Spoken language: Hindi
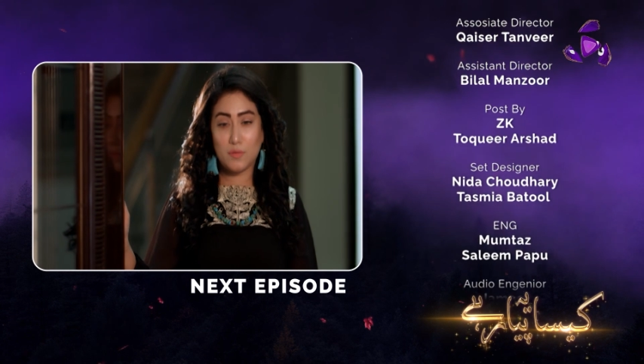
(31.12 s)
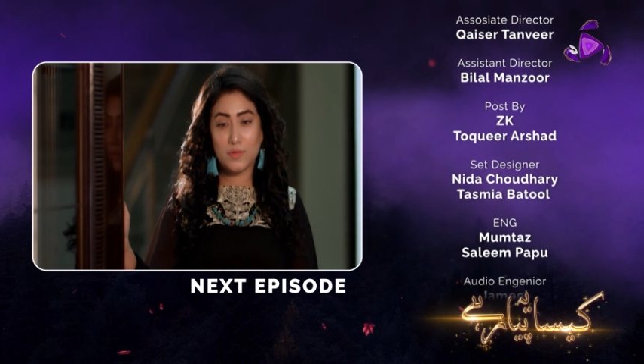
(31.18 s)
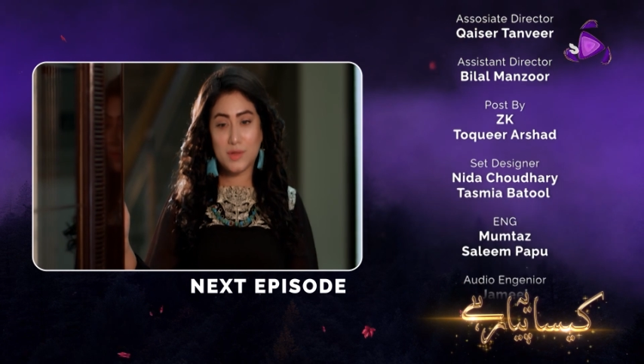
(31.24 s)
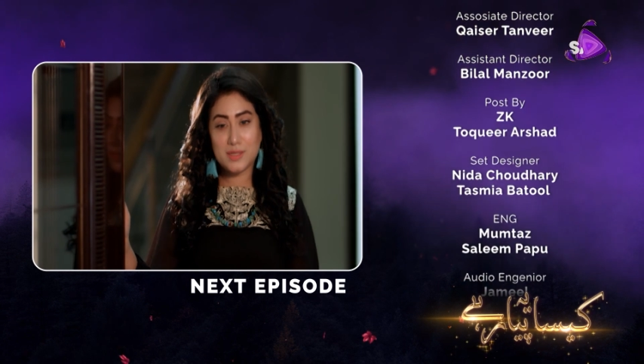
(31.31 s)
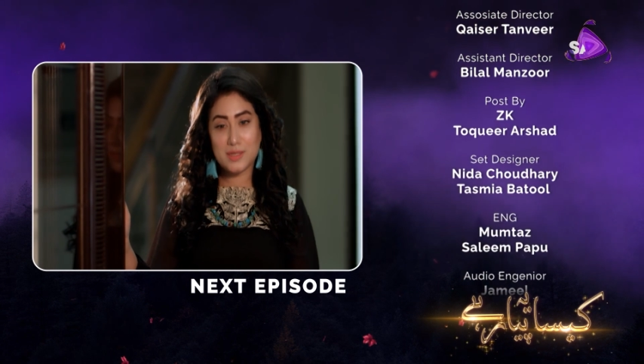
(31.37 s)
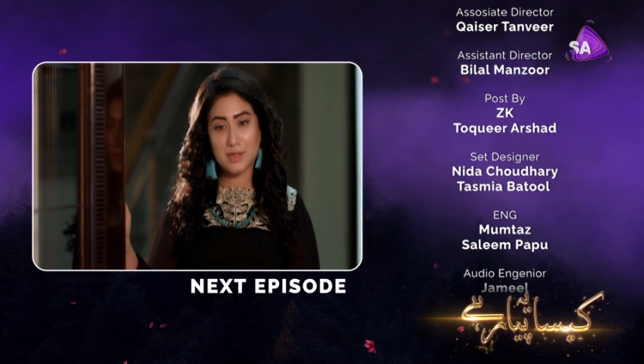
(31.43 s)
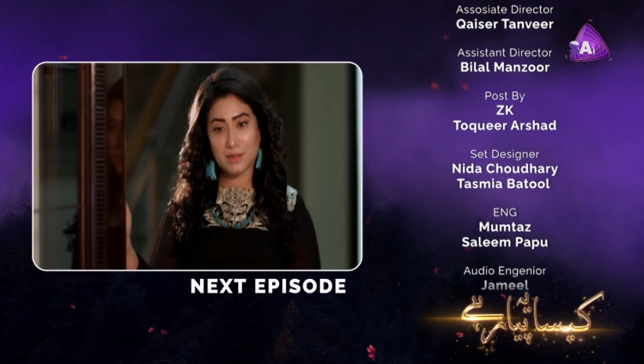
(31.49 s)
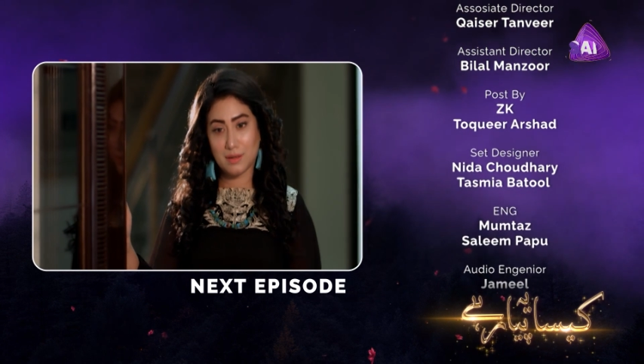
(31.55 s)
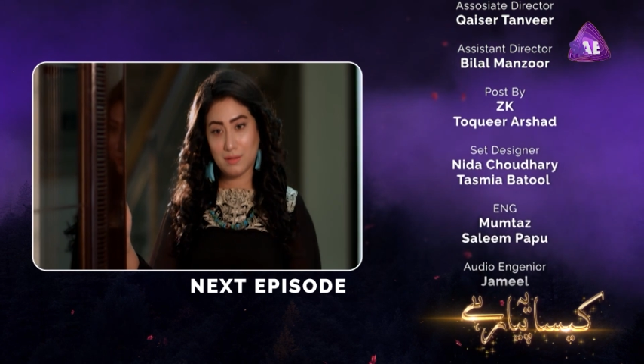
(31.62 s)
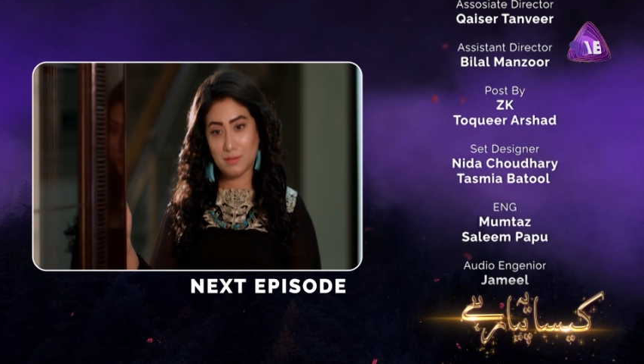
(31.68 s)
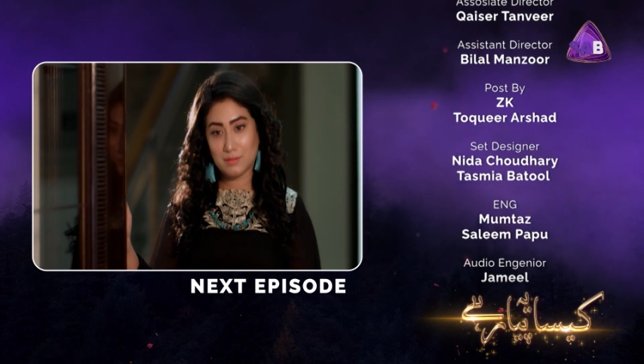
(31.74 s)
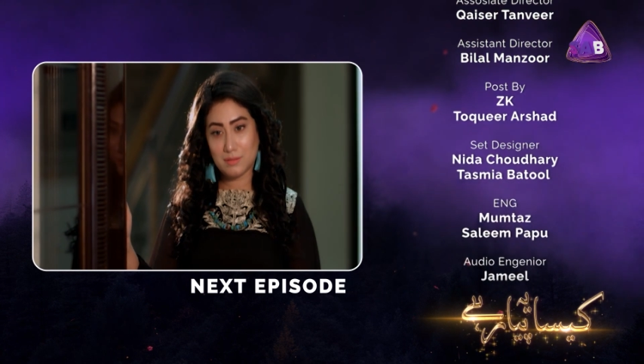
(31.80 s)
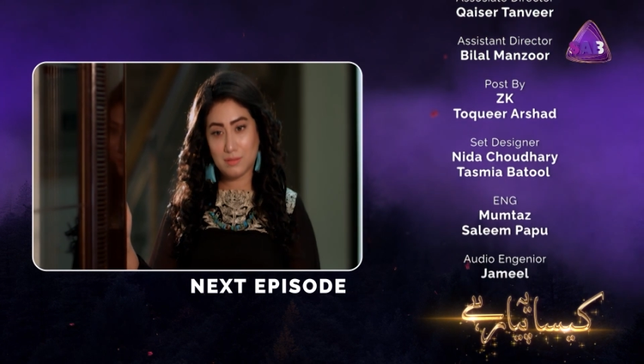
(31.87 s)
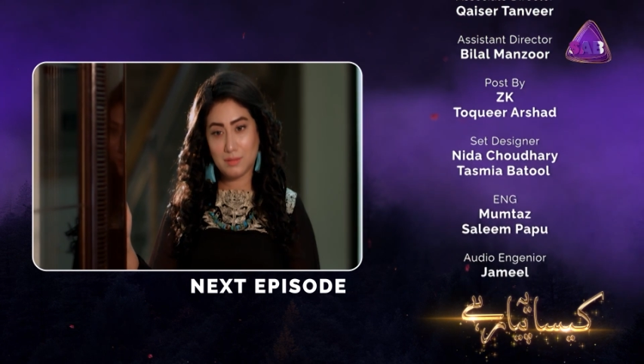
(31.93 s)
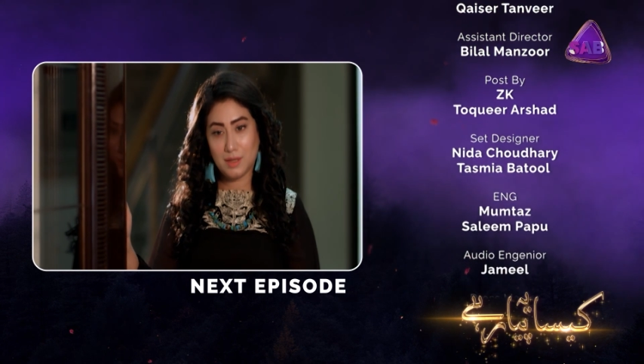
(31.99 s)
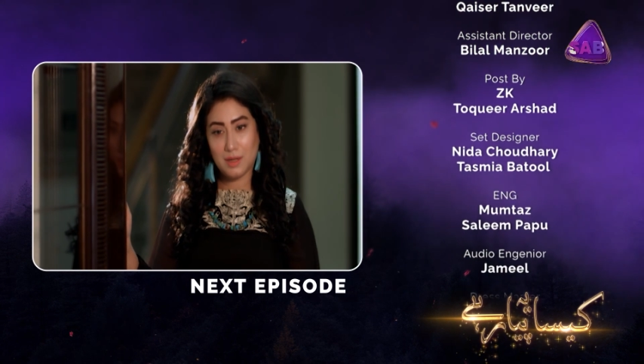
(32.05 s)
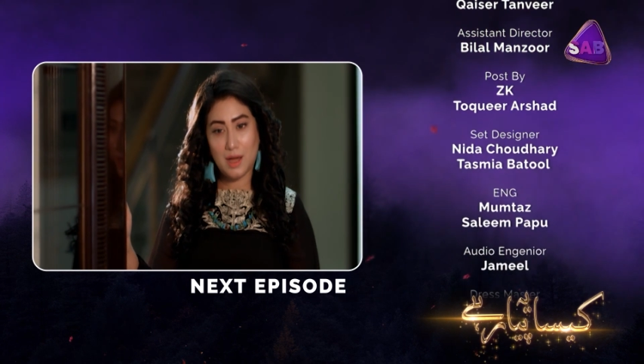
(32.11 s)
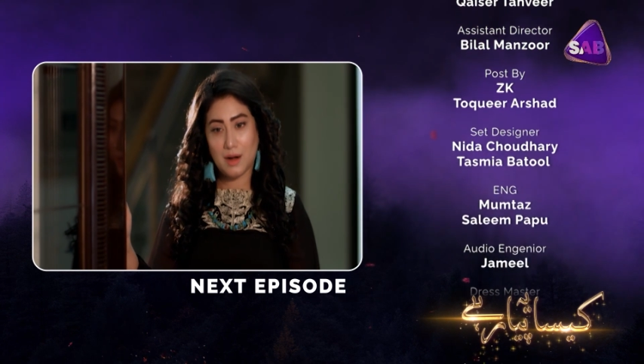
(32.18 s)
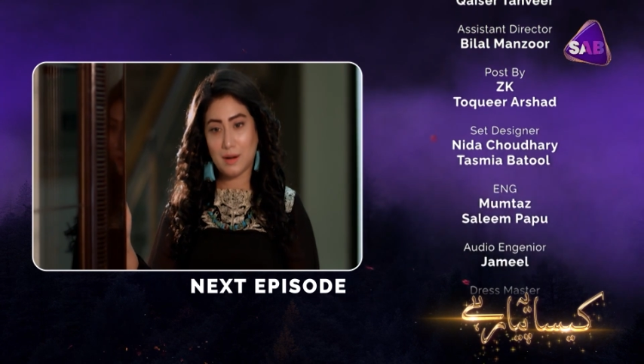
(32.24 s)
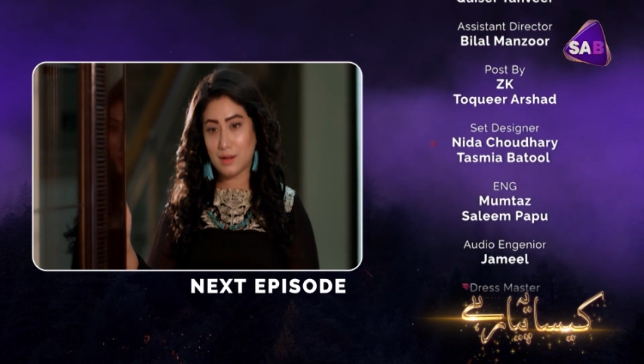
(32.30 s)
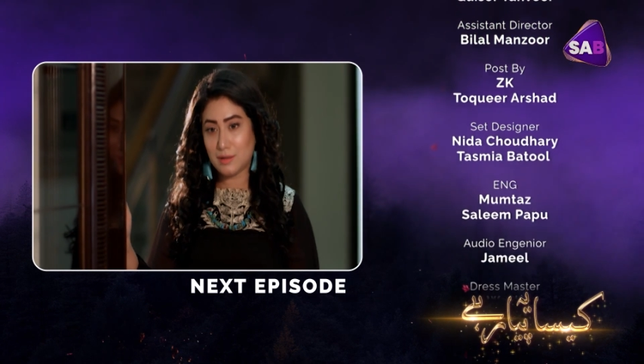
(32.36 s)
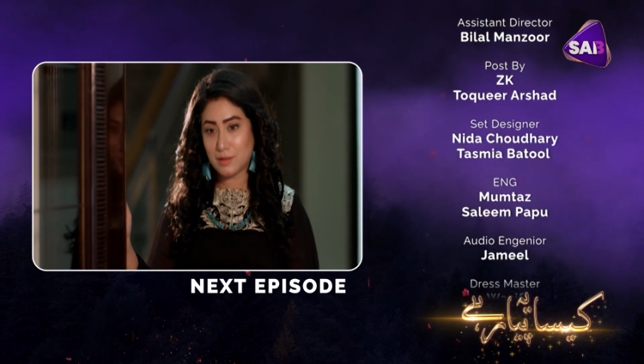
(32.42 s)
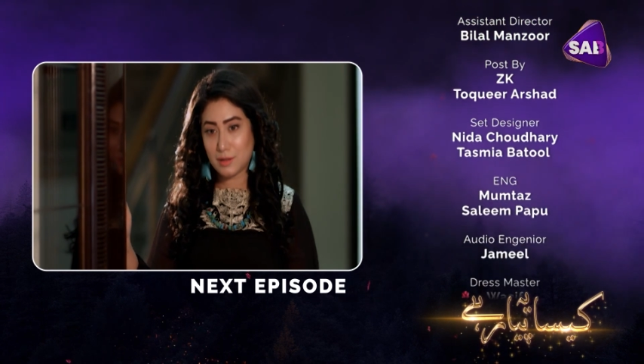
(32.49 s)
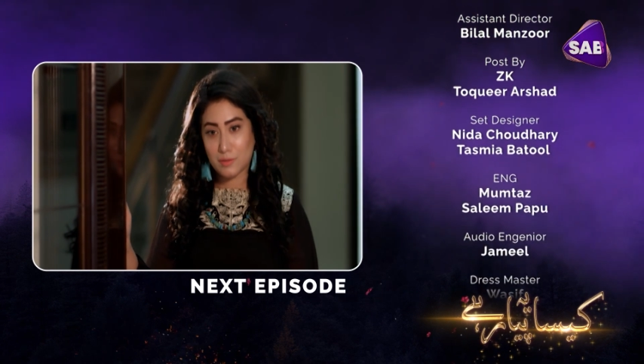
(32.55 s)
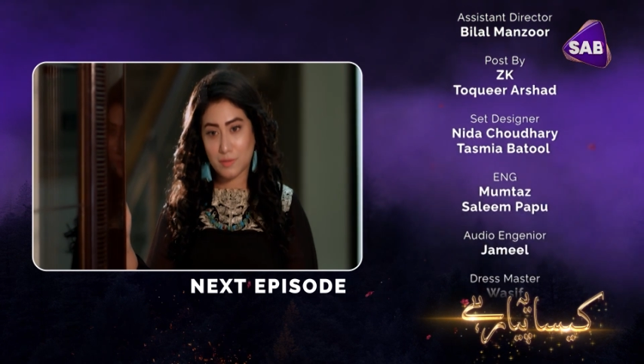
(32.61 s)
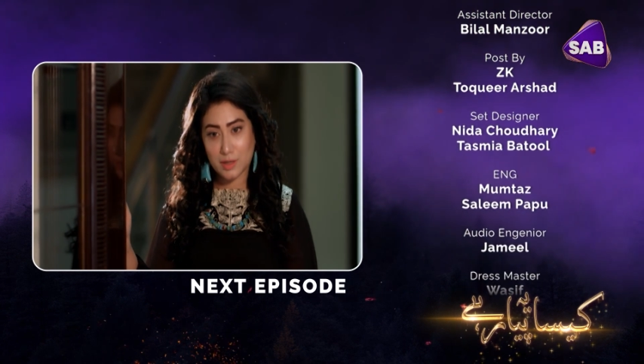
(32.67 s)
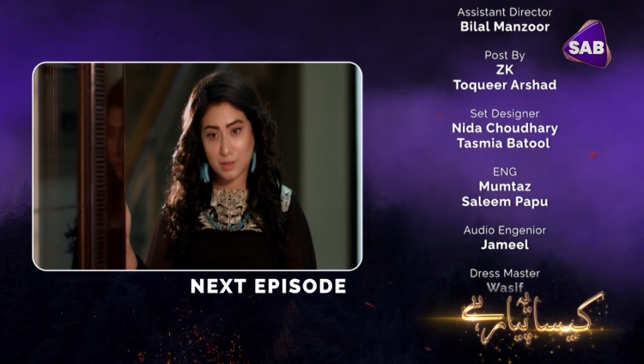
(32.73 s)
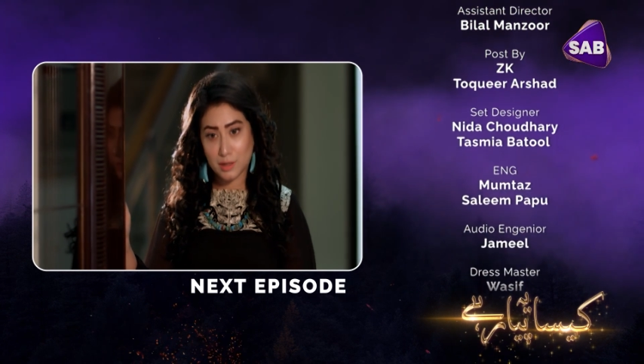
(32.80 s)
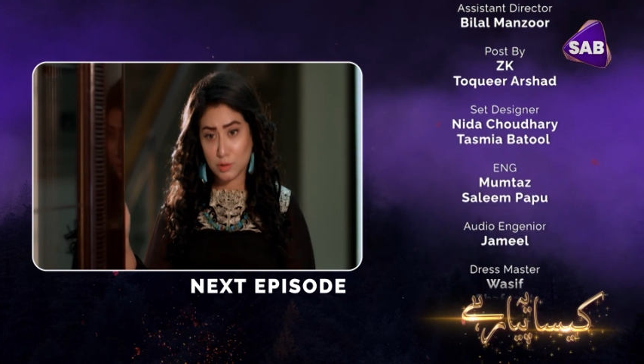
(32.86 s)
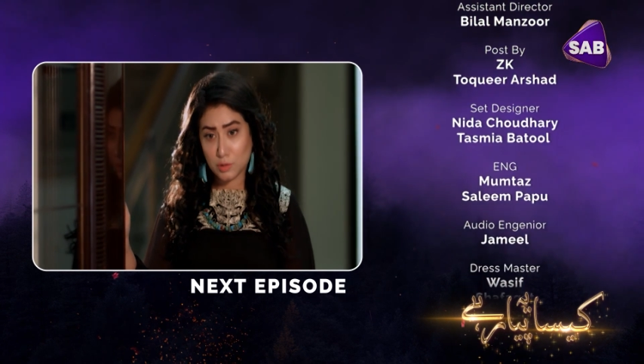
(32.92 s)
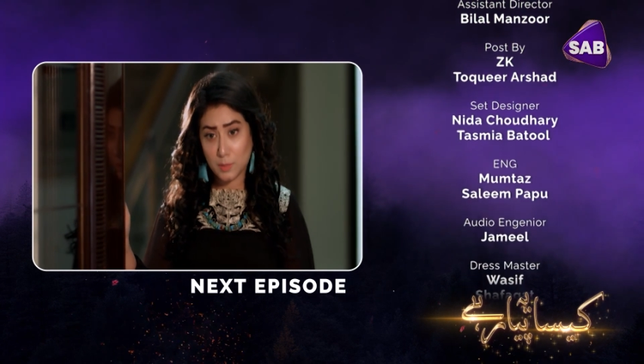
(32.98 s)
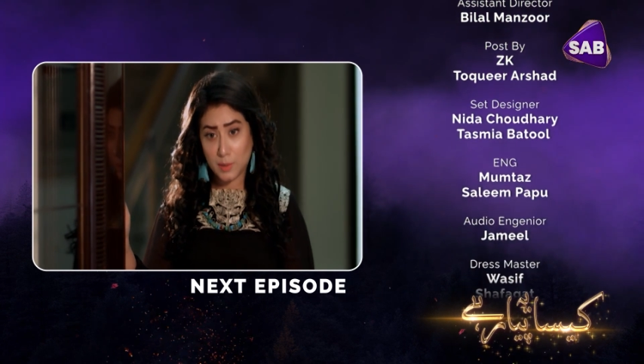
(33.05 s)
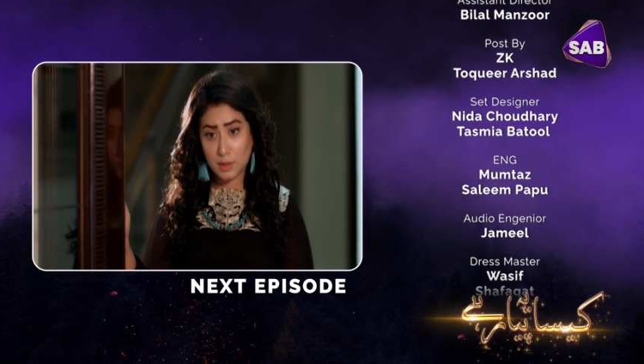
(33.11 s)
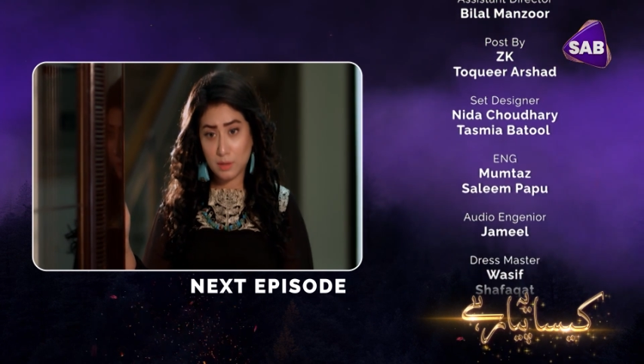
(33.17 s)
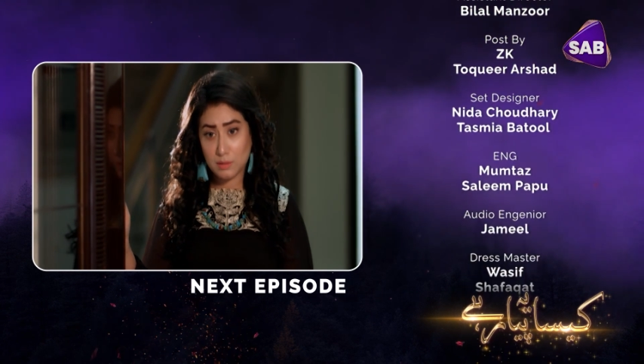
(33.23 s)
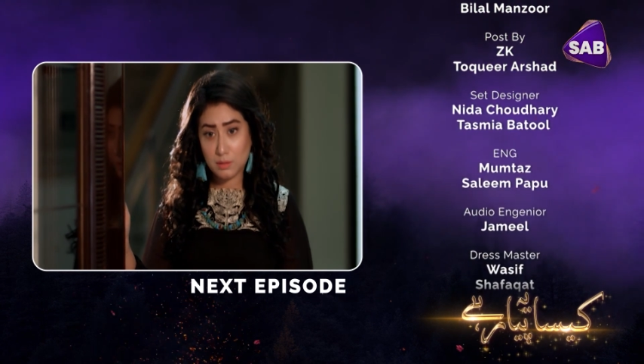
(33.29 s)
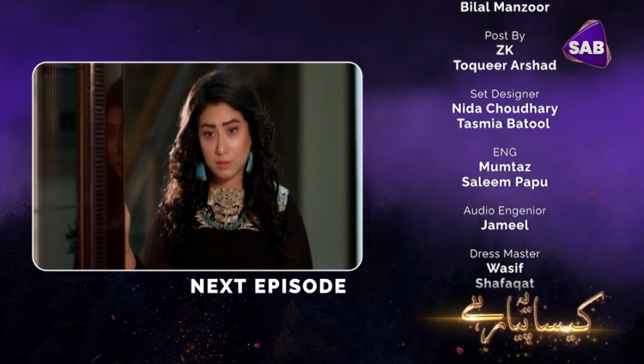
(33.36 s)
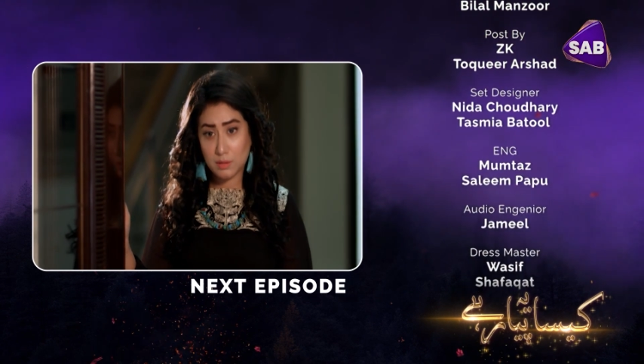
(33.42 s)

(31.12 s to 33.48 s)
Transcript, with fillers: ऑब्वियसली तैयार नहीं दिख रही क्या तुम्हें